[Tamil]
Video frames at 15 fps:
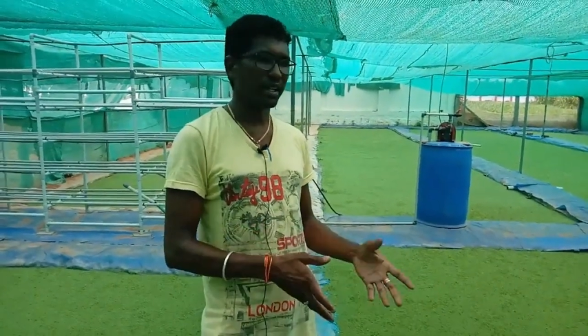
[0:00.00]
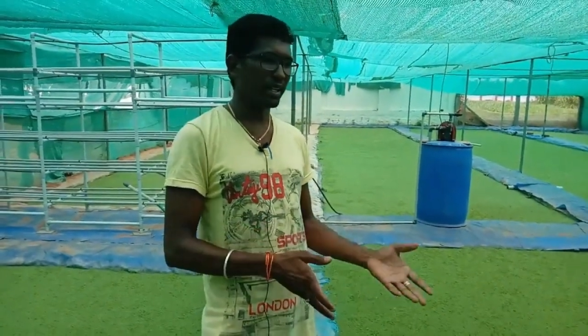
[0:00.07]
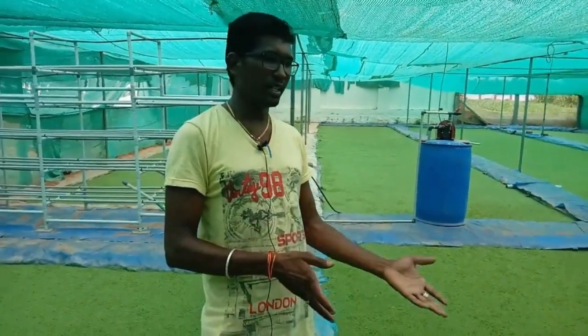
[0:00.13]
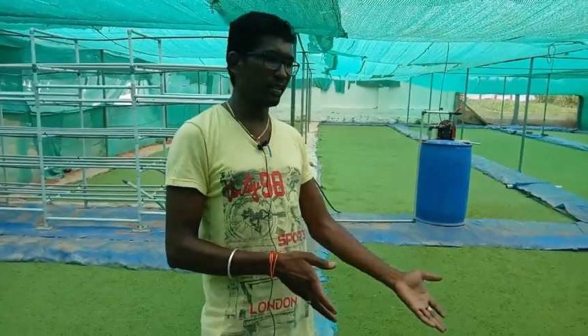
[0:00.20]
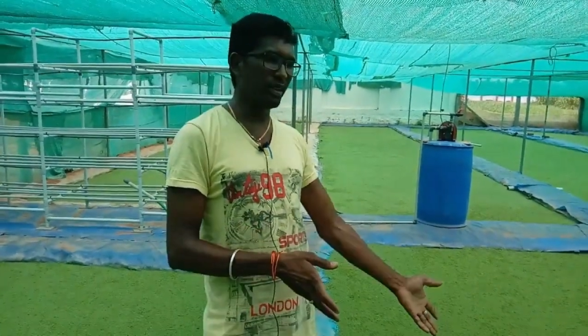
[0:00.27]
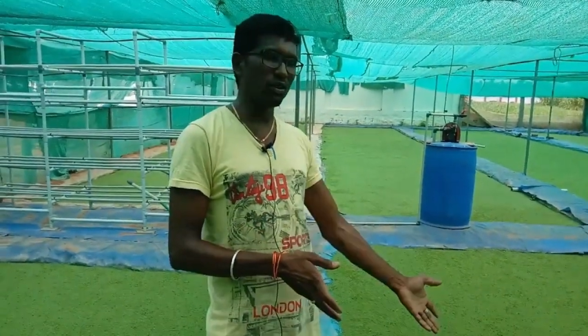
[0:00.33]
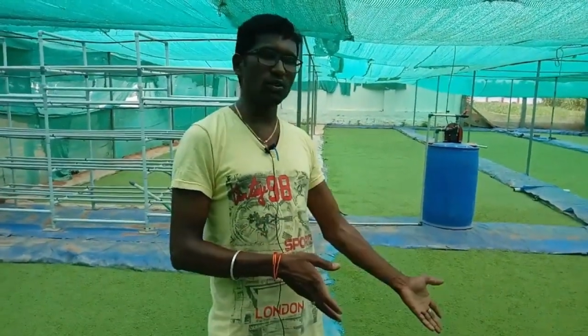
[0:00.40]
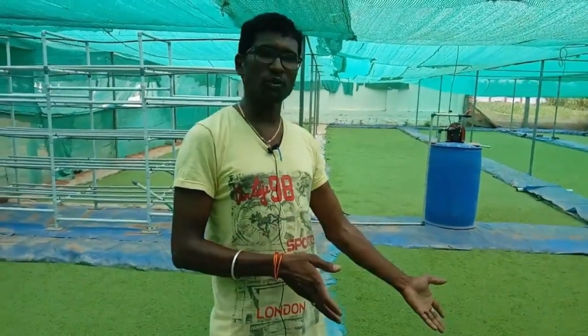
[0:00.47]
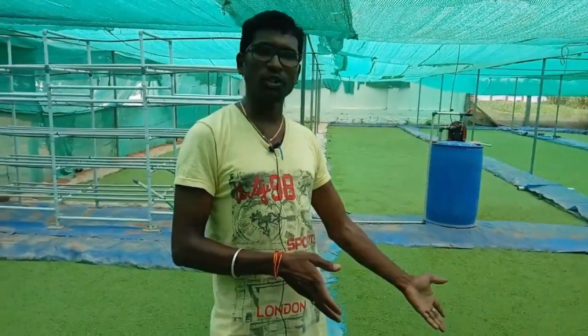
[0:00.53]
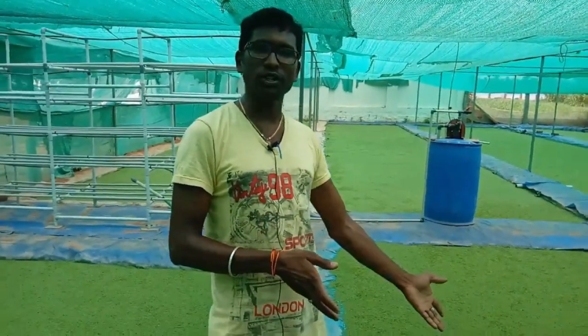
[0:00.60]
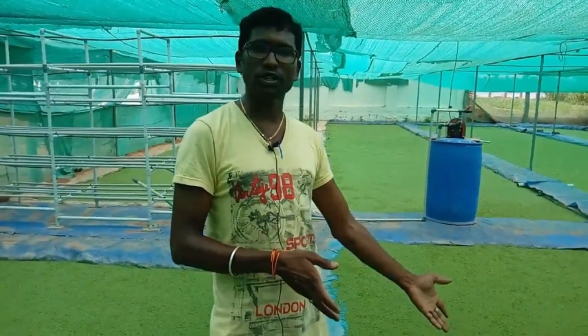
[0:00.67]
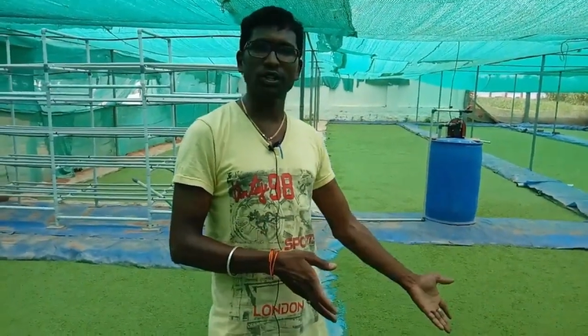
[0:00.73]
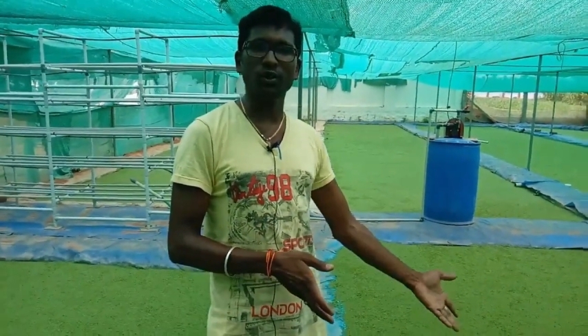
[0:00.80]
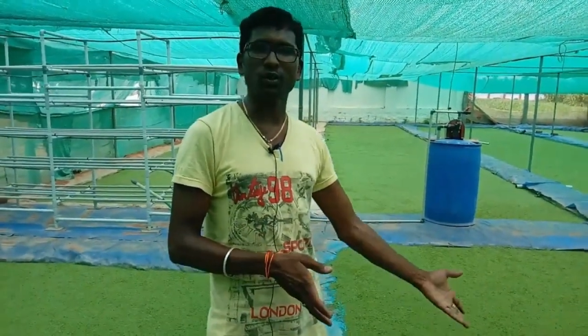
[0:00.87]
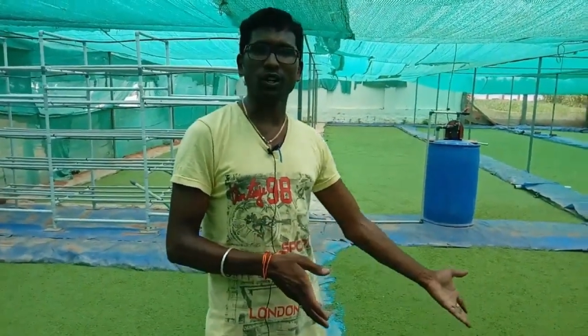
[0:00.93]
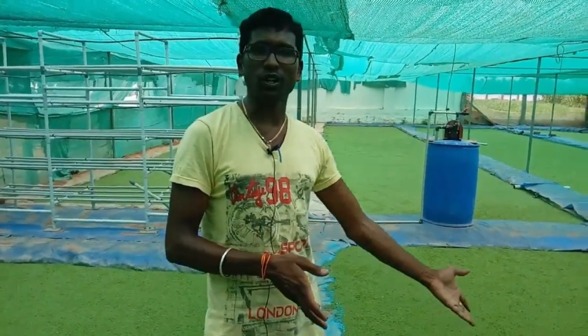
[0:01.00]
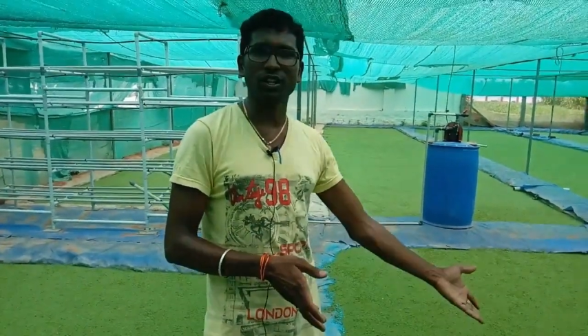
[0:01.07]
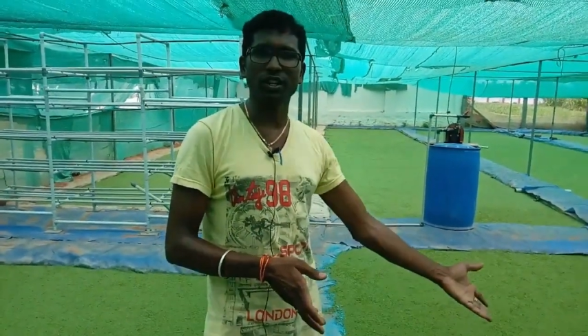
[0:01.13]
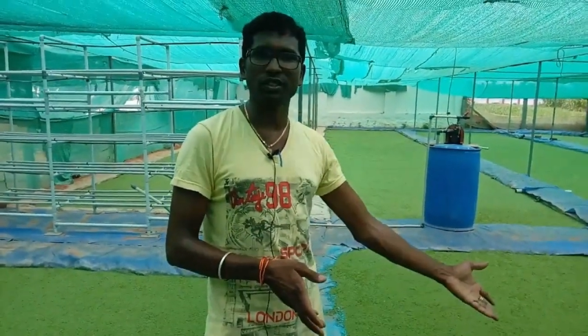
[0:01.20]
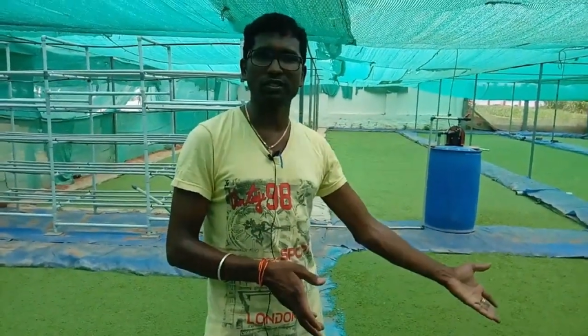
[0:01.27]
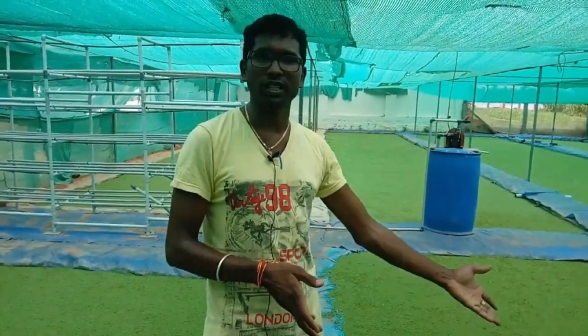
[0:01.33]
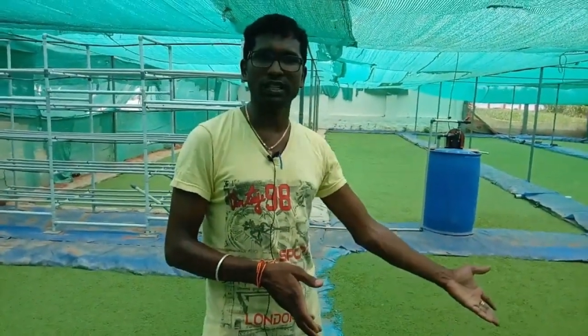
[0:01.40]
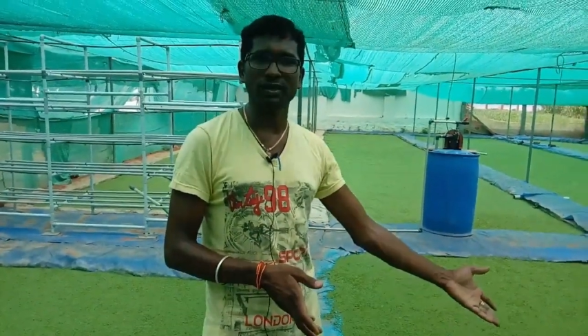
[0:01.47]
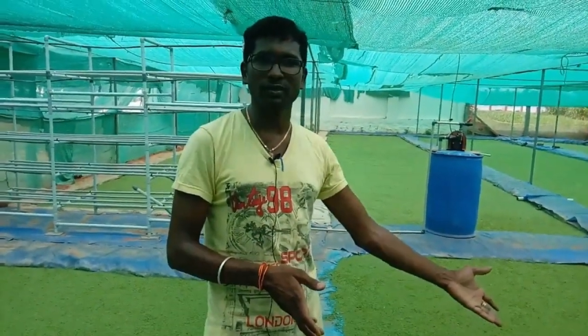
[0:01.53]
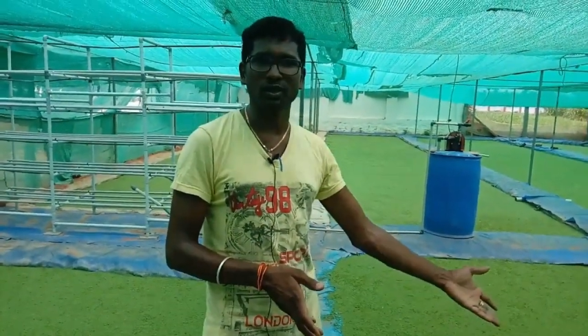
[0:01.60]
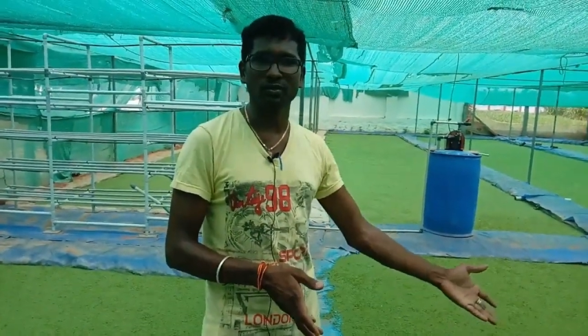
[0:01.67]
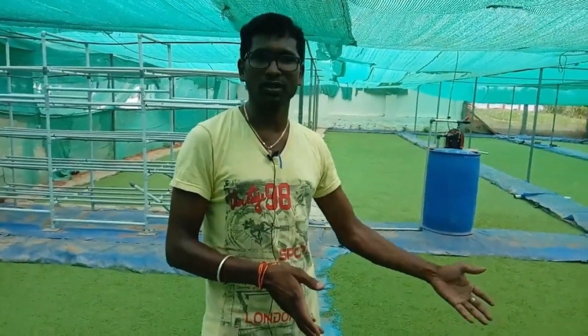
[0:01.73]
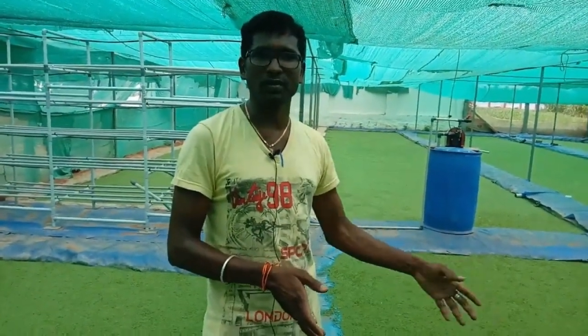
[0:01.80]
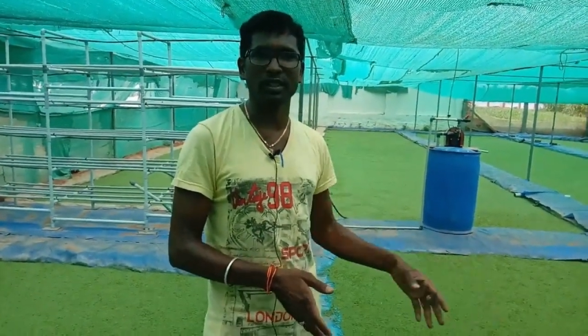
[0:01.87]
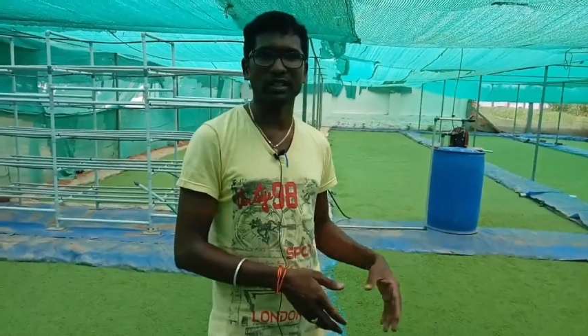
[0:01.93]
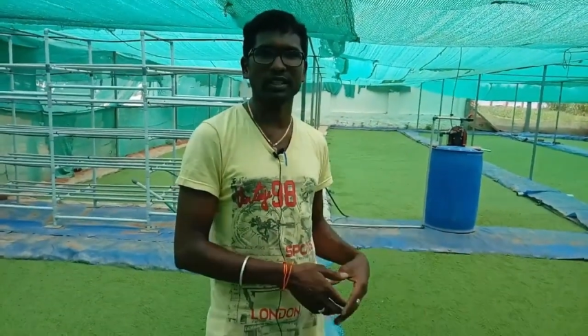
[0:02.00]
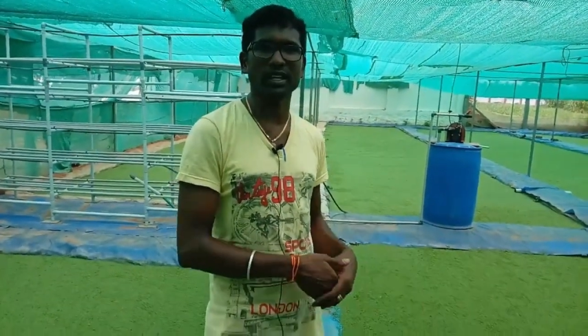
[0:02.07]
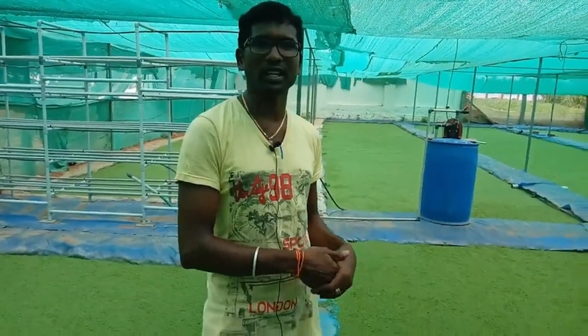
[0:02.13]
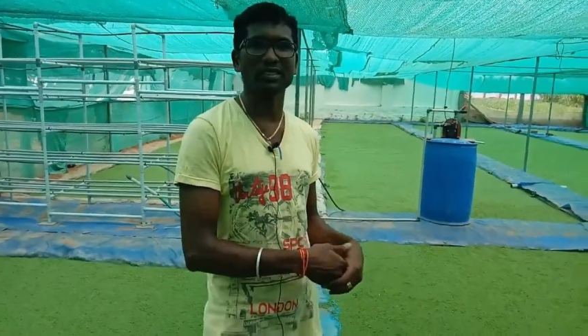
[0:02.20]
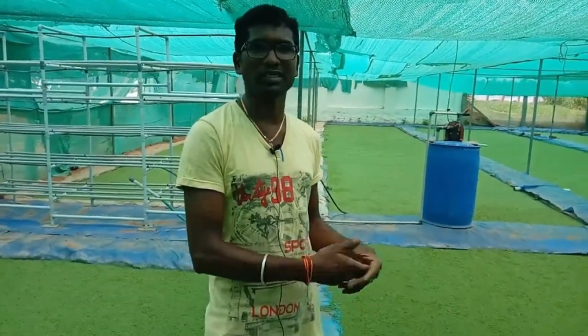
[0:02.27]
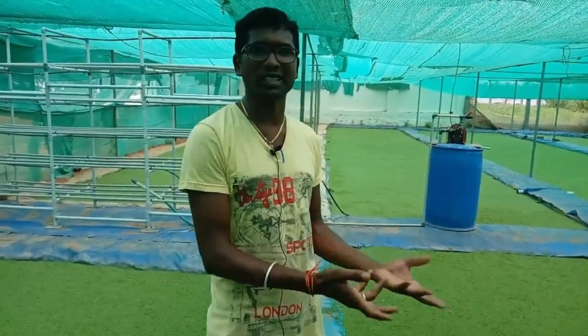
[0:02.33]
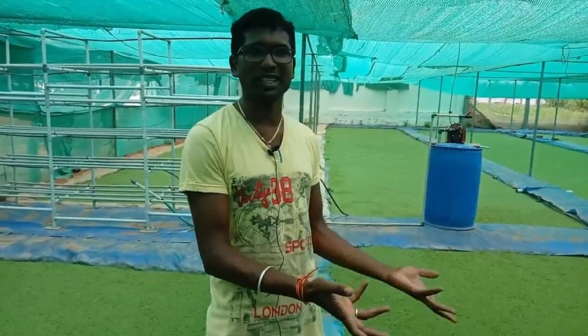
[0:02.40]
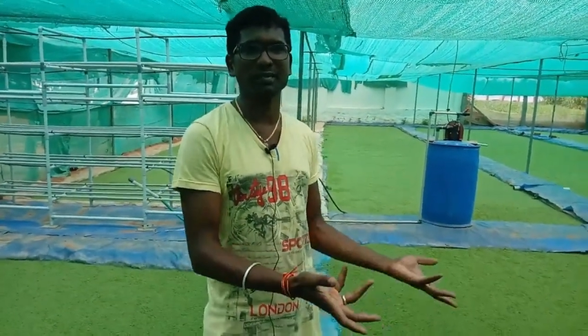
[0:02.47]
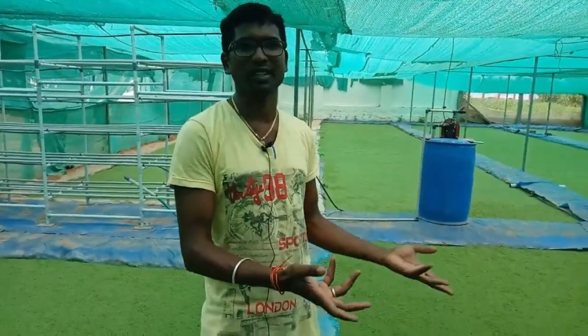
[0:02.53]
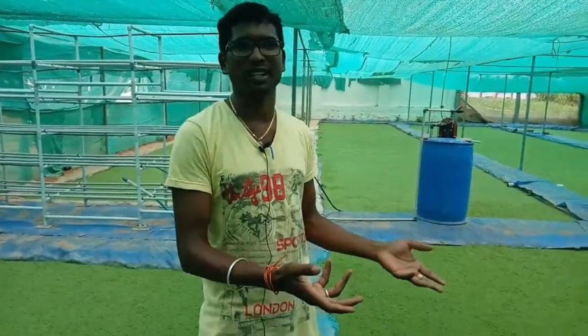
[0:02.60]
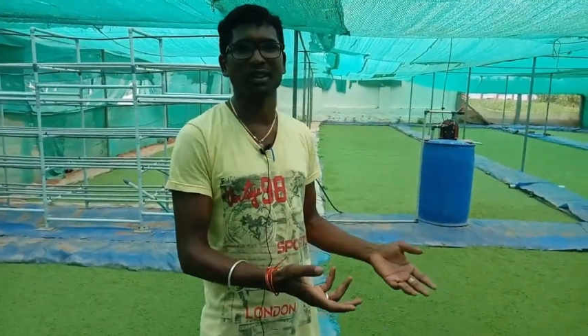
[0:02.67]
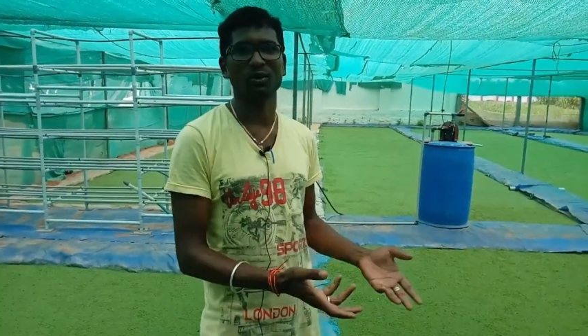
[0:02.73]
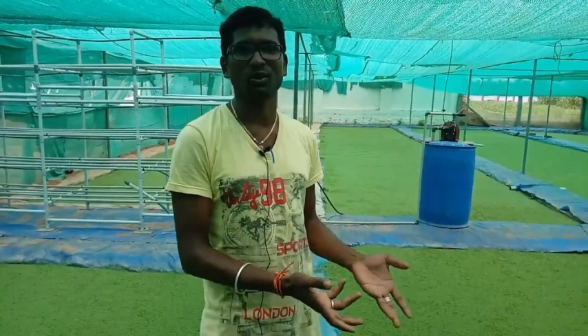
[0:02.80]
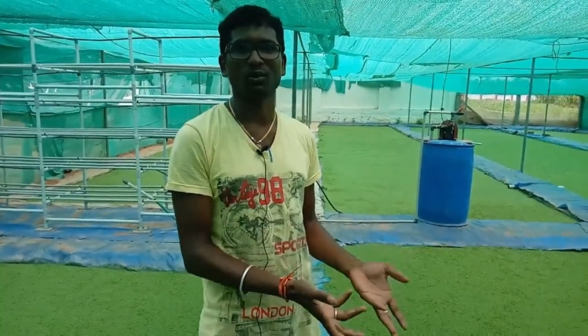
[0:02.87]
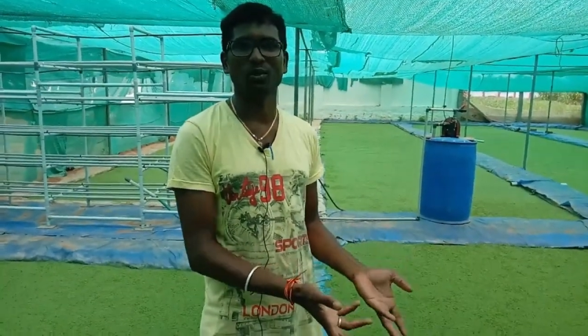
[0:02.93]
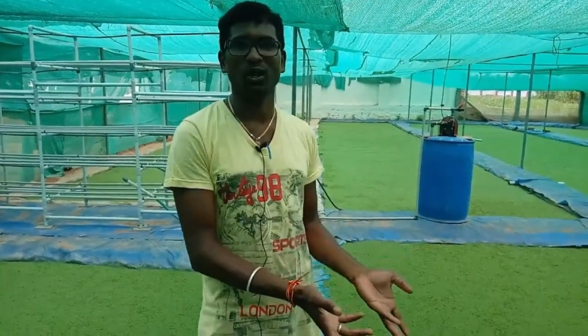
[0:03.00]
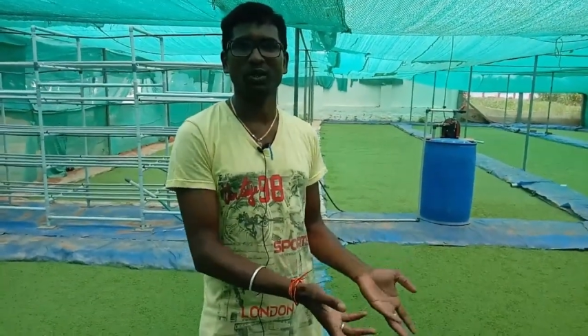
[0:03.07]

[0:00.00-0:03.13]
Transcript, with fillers: இதில் ஒரு ஒரு கிலோ ஒன்றரை கிலோ சேர்த்து போடும்போது பார்த்திங்கன்னா அது சீக்கிரமாக எடுக்கலாம் ஒரு